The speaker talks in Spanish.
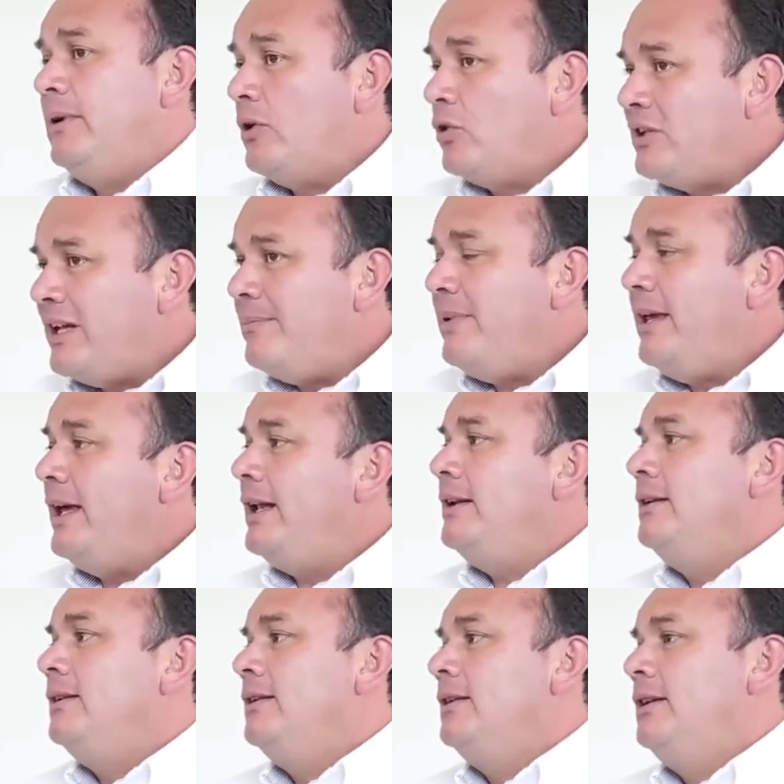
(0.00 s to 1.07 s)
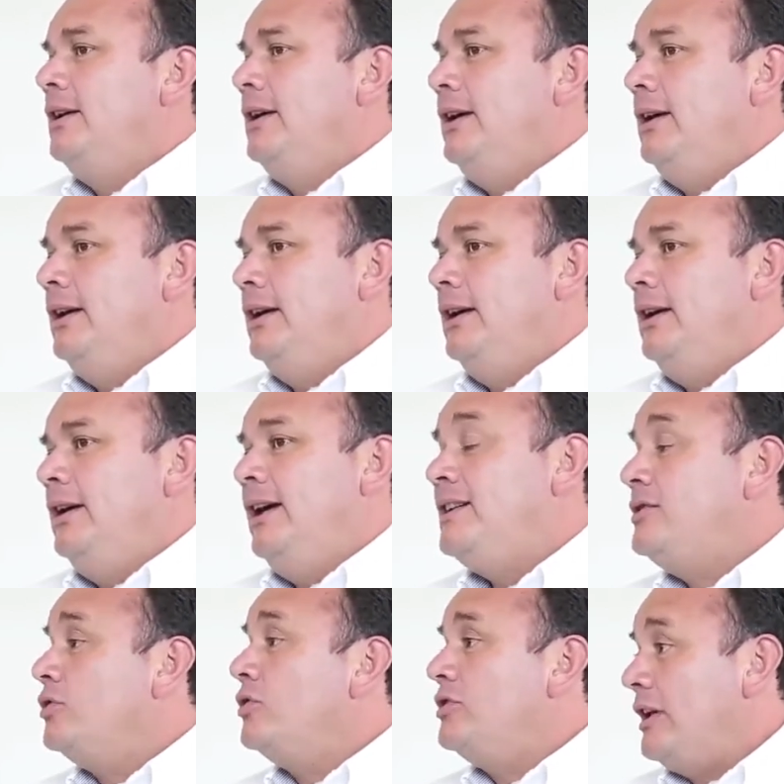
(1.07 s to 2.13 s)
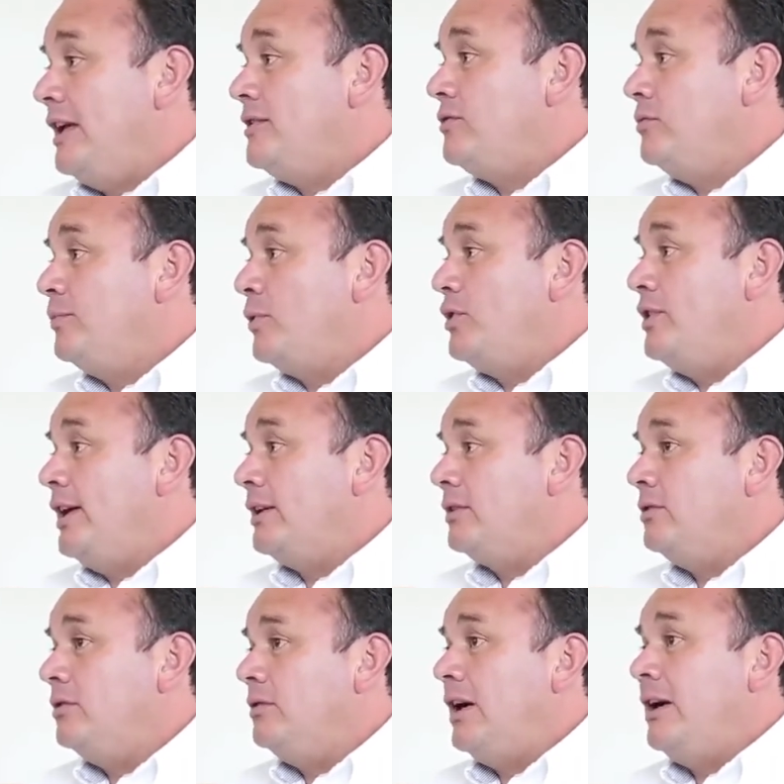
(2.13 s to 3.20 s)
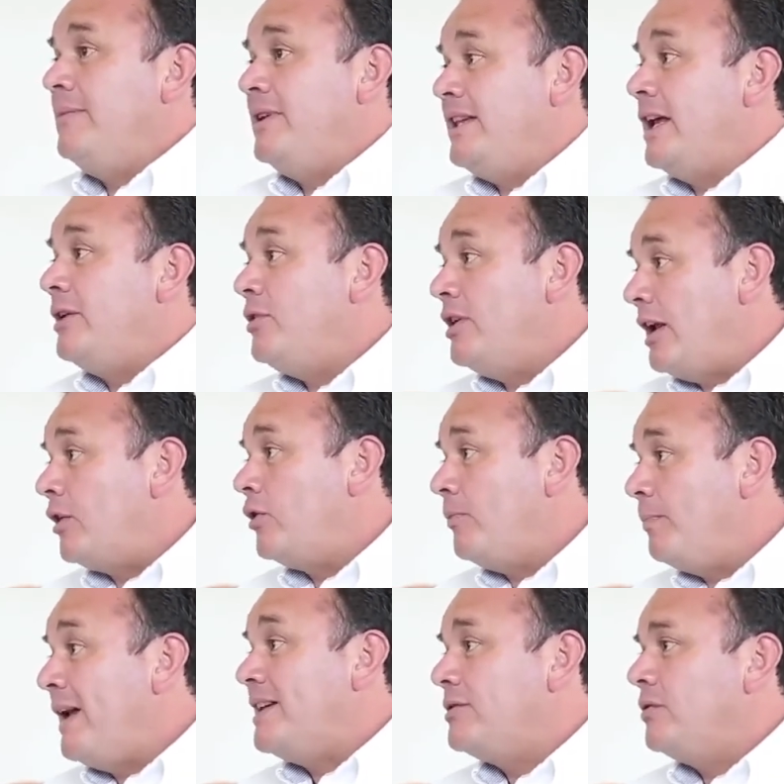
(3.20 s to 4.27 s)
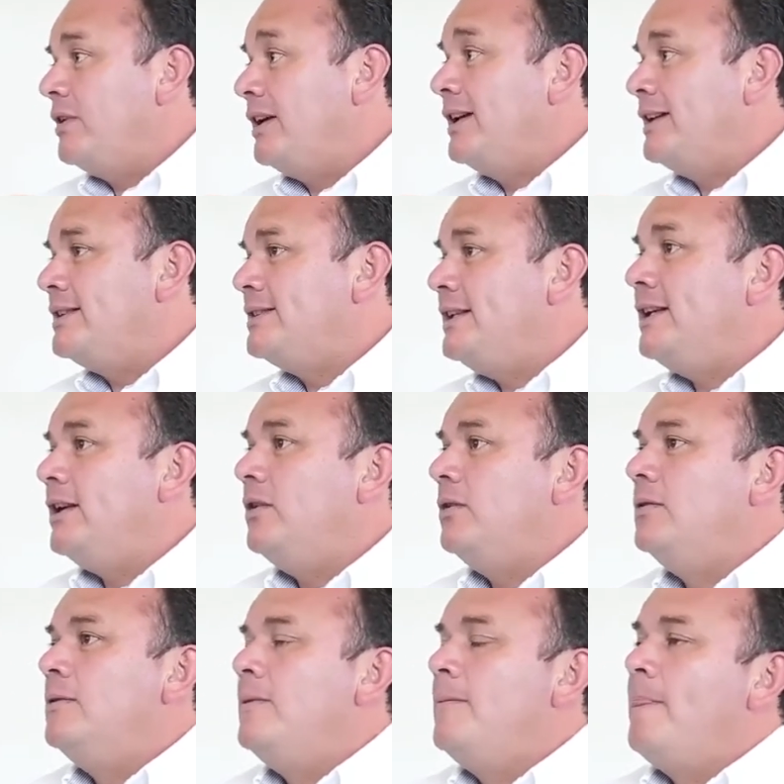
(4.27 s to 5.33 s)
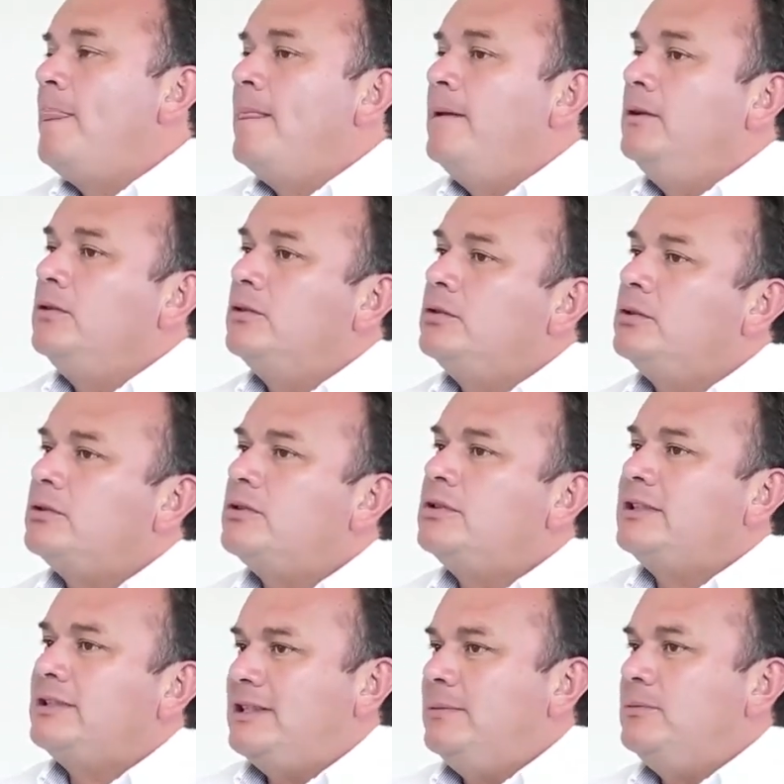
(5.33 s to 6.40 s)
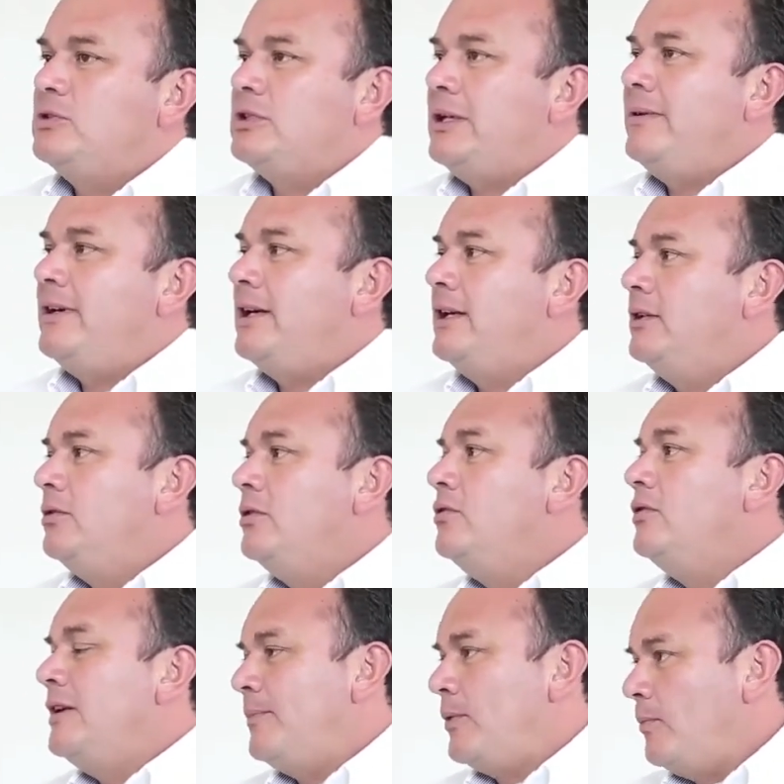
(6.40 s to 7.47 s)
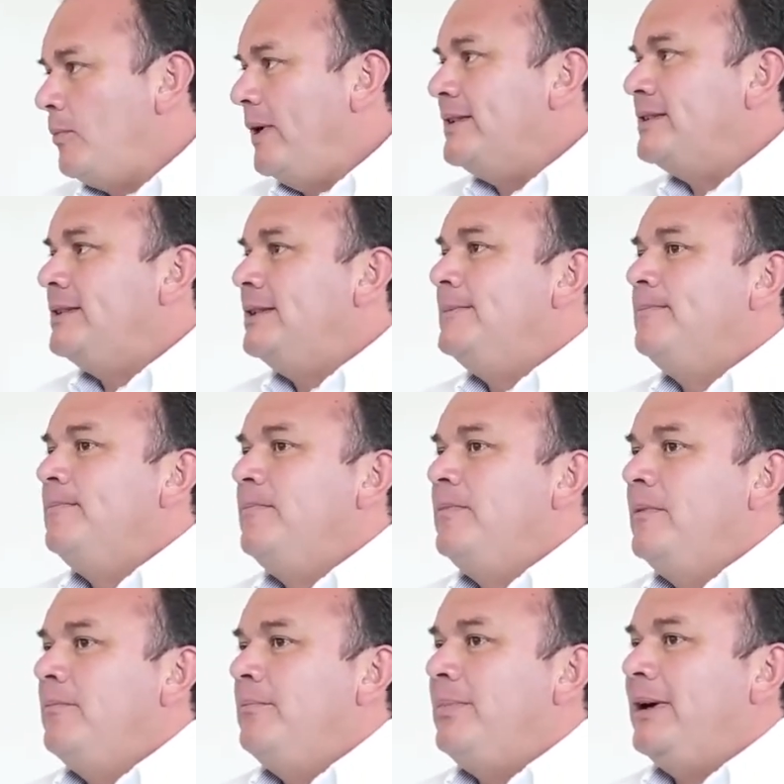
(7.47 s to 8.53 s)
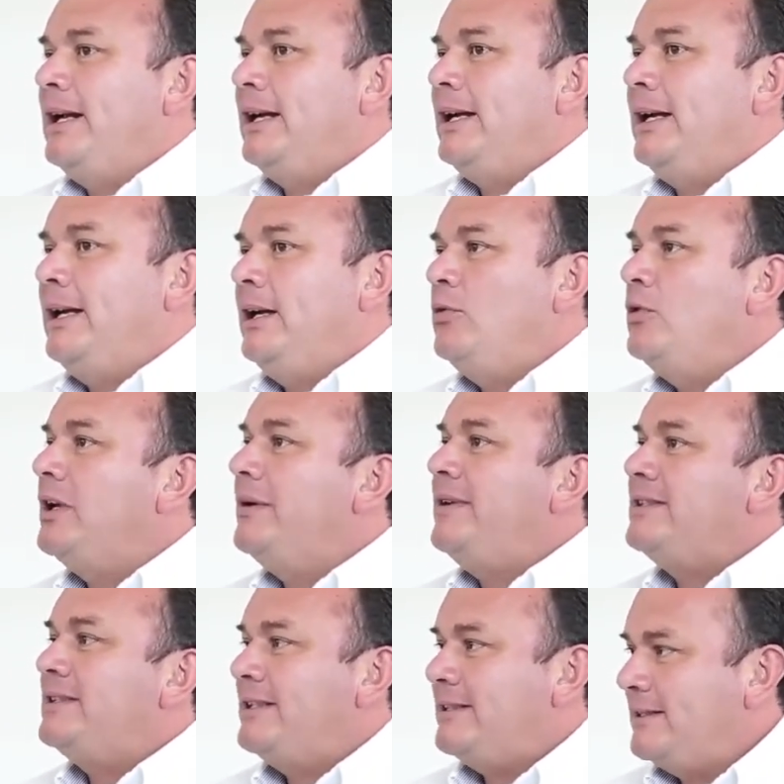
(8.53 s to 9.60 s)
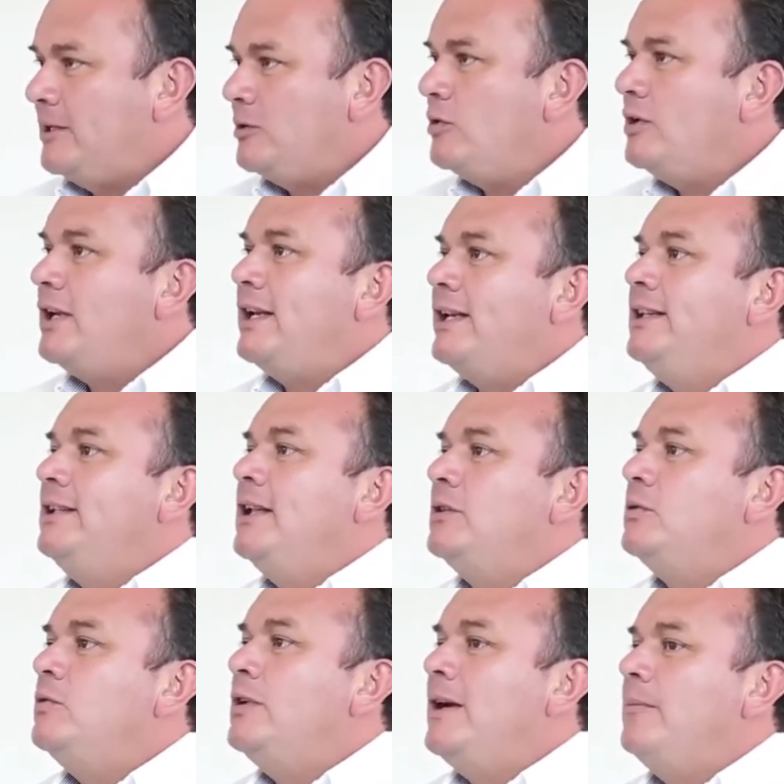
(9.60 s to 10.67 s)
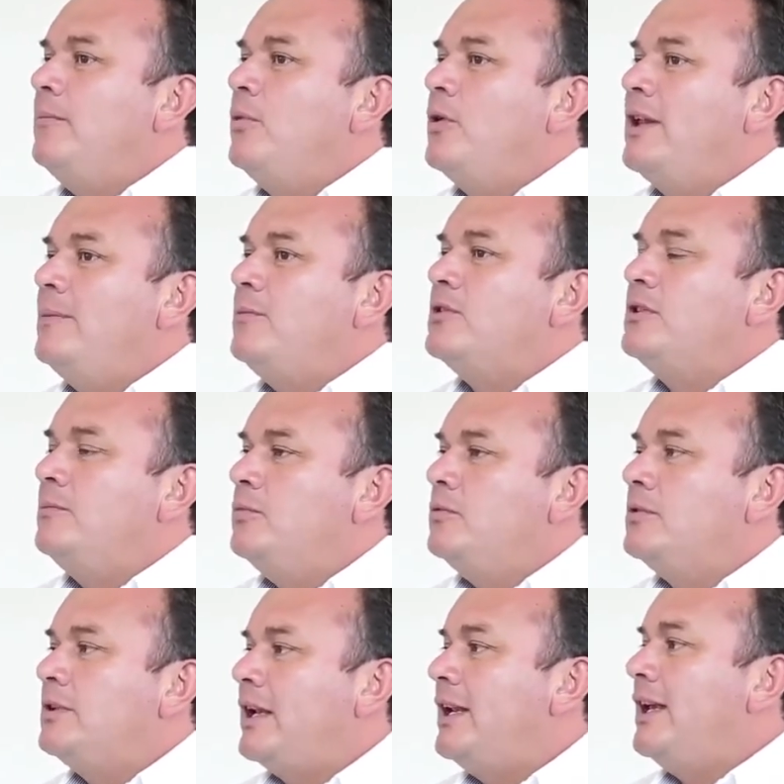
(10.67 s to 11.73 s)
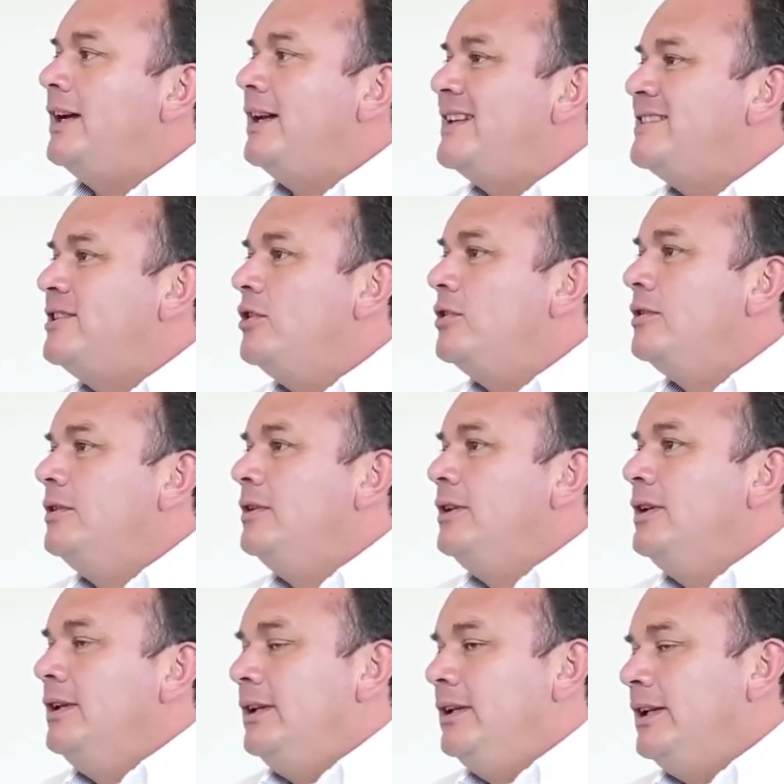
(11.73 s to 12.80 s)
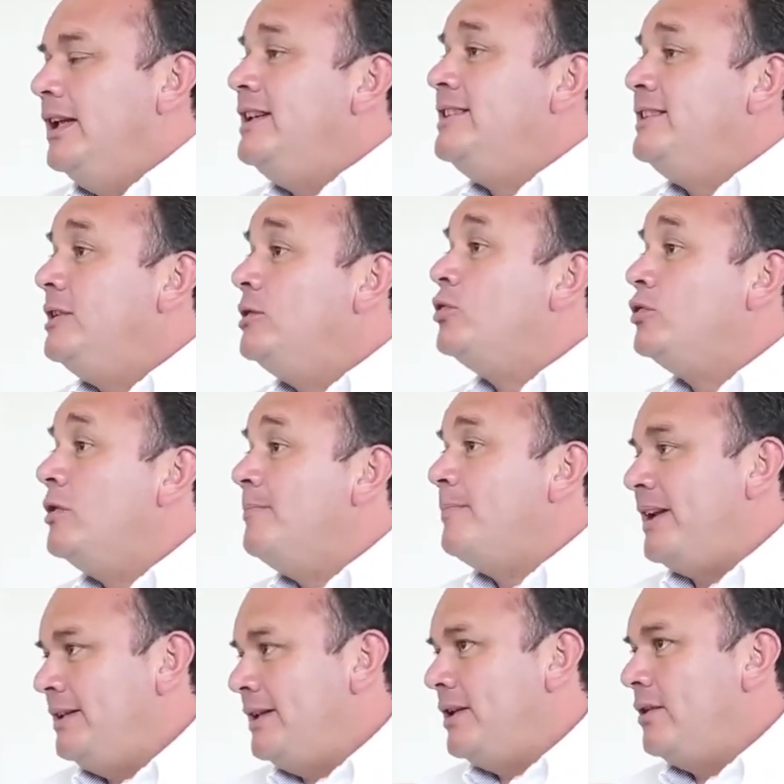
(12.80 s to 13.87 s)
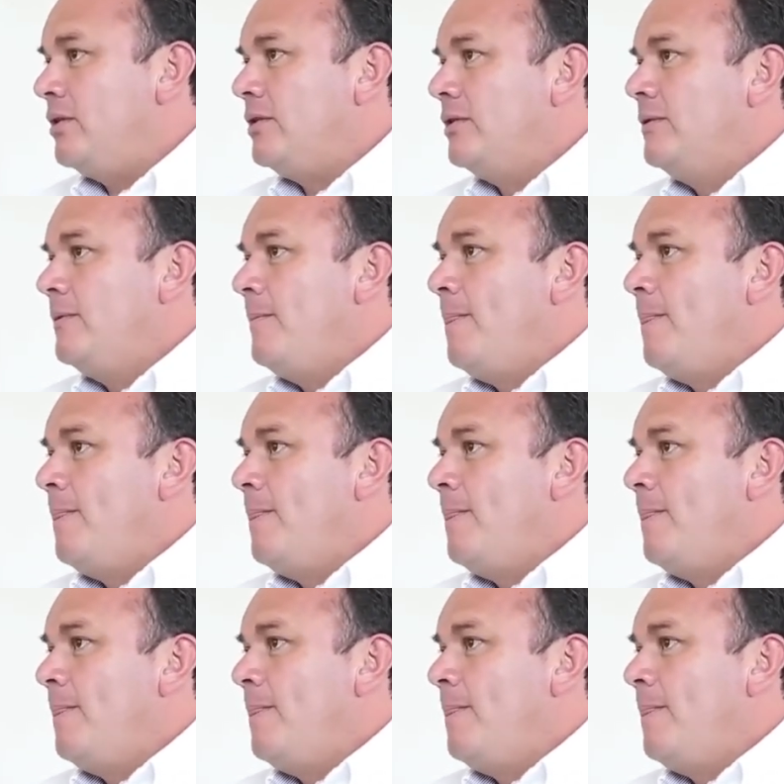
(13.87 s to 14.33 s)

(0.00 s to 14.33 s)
Pero también eh, esto es un proyecto a mediano y largo plazo, hay que decirlo. Nosotros estamos trabajando en una propuesta para que una vez estando en la legislatura podamos impulsar la creación del Instituto Emprendedor.